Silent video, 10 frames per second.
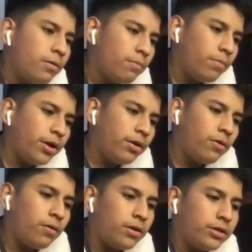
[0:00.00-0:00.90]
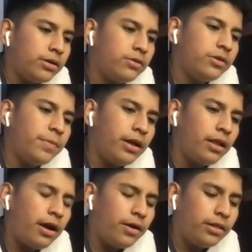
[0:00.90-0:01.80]
Bueno, este José Miguel,
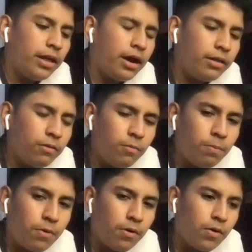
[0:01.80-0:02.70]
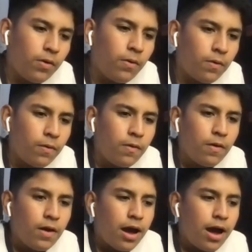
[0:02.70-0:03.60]
ahorita dejando un poco
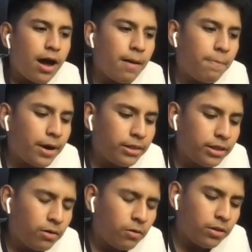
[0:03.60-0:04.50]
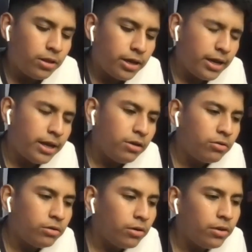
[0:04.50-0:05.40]
aparte lo de lo